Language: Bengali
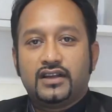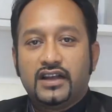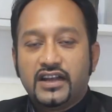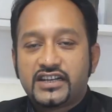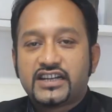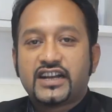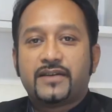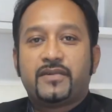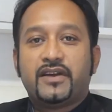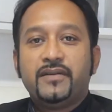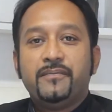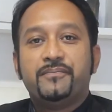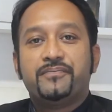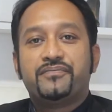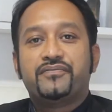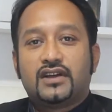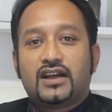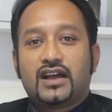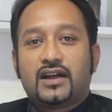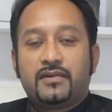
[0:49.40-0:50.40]
হিসেবে
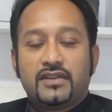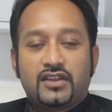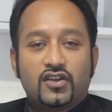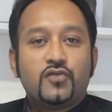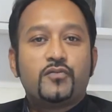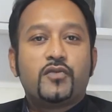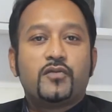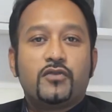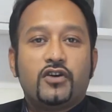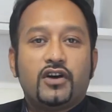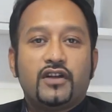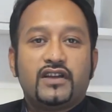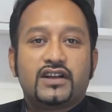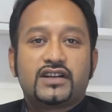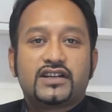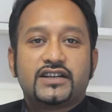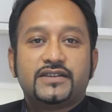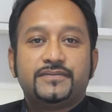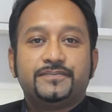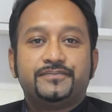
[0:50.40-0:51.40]
আমাদের
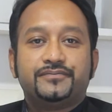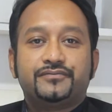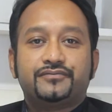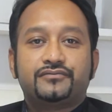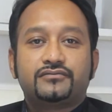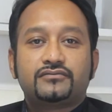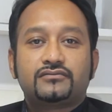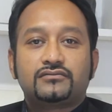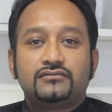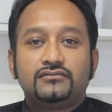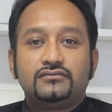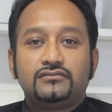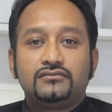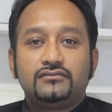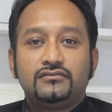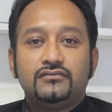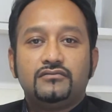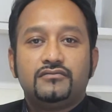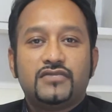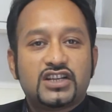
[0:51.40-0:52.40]
উপমহাদেশে
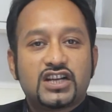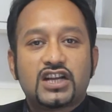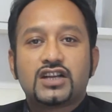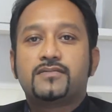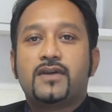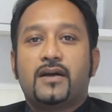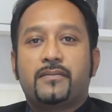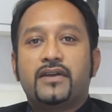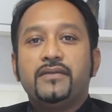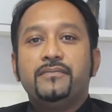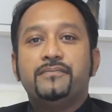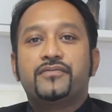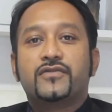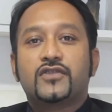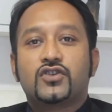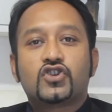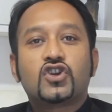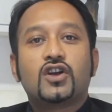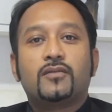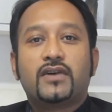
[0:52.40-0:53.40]
বিশেষভাবে
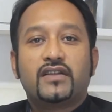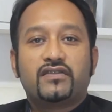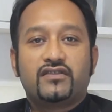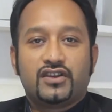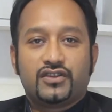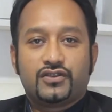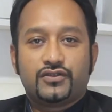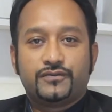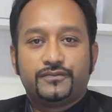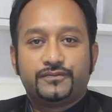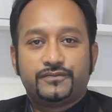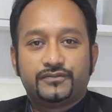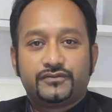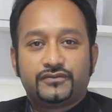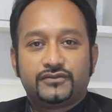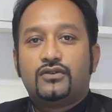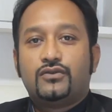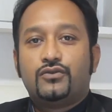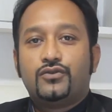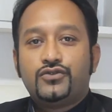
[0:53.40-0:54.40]
সমাদৃত
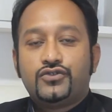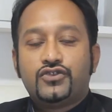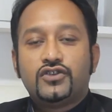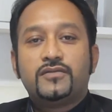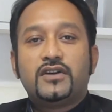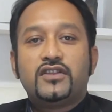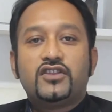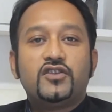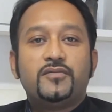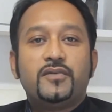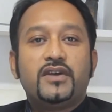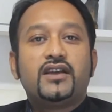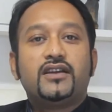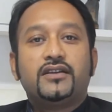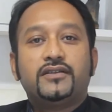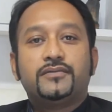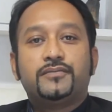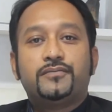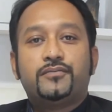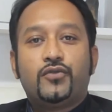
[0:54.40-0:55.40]
উচ্চ মাধ্যমিক
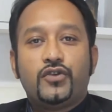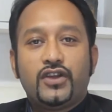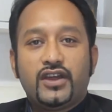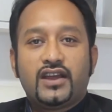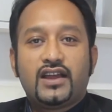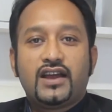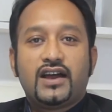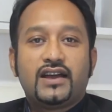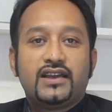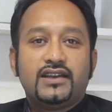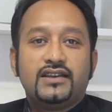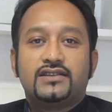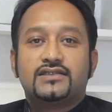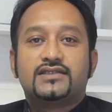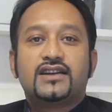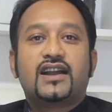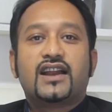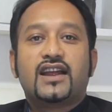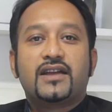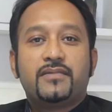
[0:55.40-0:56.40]
পরীক্ষায়
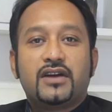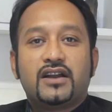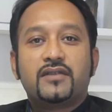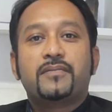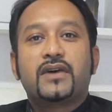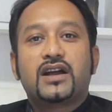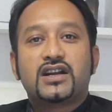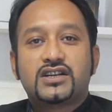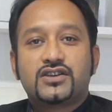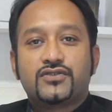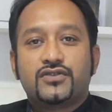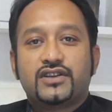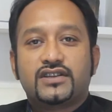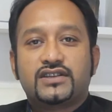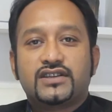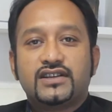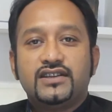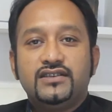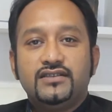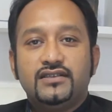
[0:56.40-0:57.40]
যারা এবার পাশ
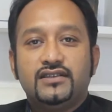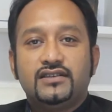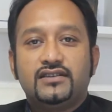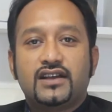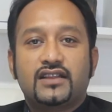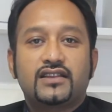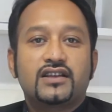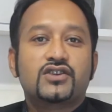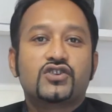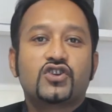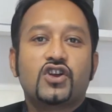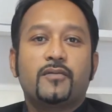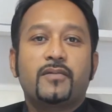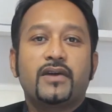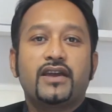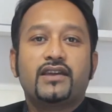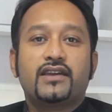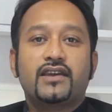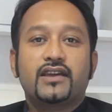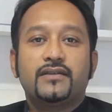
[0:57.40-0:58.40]
করেছেন তাদের
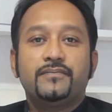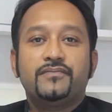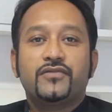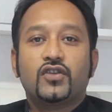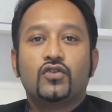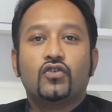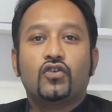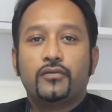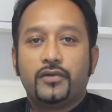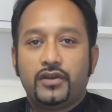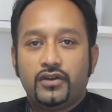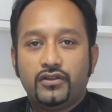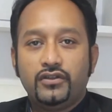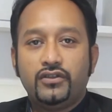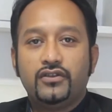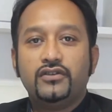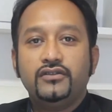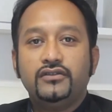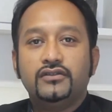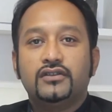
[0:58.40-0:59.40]
সবাইকে
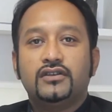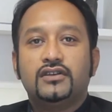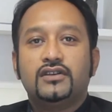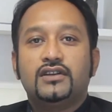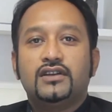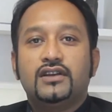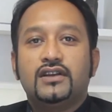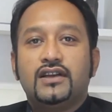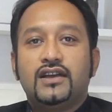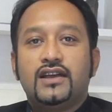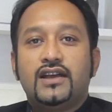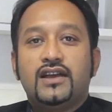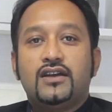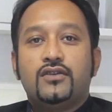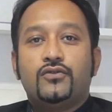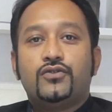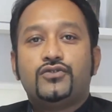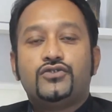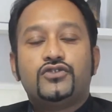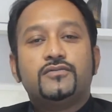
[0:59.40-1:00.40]
অভিনন্দন
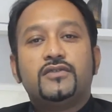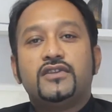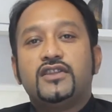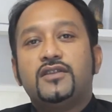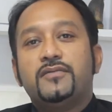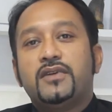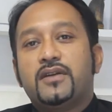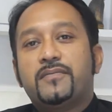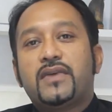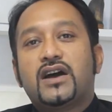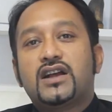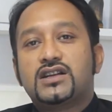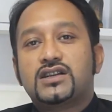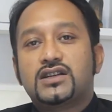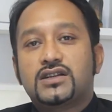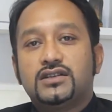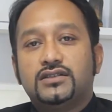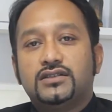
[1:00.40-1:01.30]
উচ্চ মাধ্যমিক পাশ